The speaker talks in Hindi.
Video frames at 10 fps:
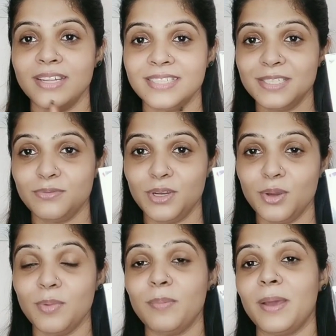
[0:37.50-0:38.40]
आज की इस
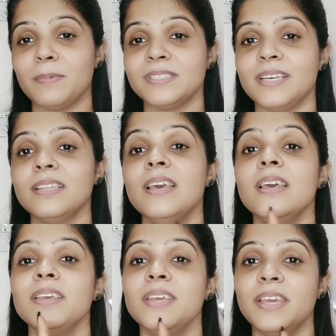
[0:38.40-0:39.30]
वीडियो में मैं आपके
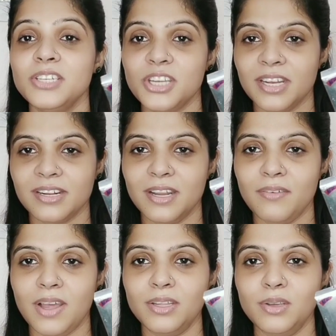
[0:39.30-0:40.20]
साथ यही शेयर करने
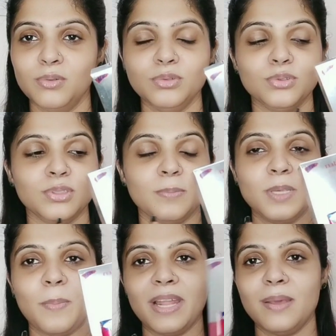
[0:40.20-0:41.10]
वाली हूँ सो so
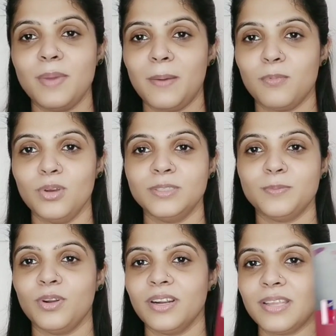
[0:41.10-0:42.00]
सबसे पहले मैं आपको इस
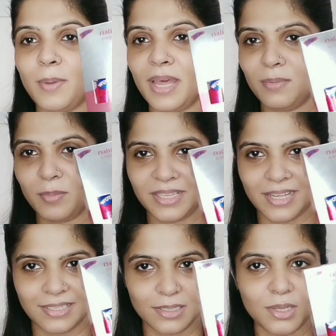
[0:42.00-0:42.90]
प्रोडक्ट के बारे में
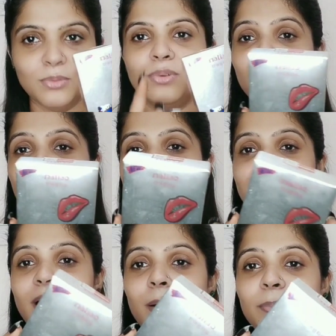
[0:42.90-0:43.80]
बता देती हूँ ये
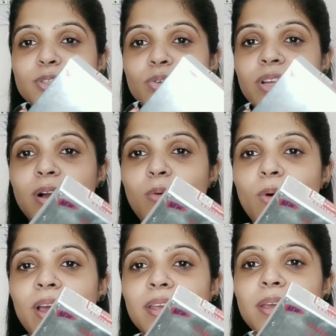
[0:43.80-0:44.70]
यहाँ पे जो लिखा
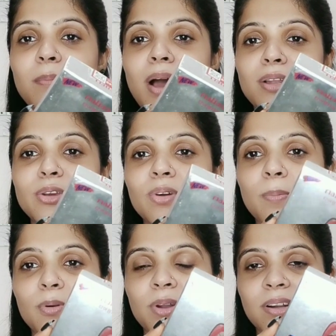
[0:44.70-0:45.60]
हुआ है ये मालियो
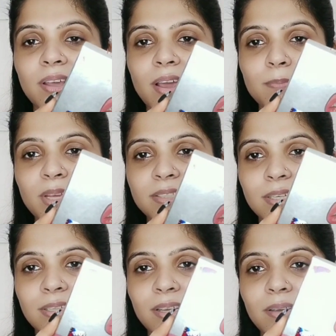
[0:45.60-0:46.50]
का प्रोडक्ट है आप देख
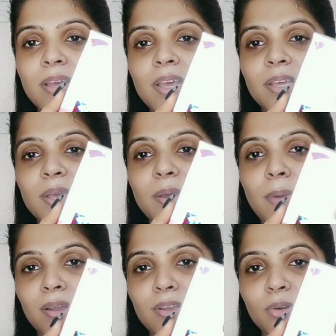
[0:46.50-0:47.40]
सकते हैं ये
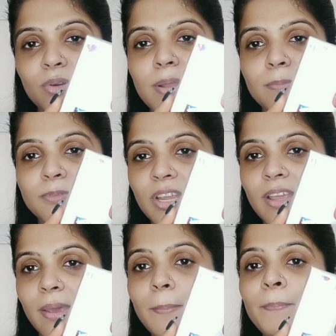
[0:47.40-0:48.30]
मानियो की
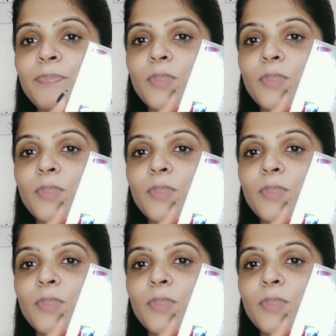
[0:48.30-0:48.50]
लिपस्टिक है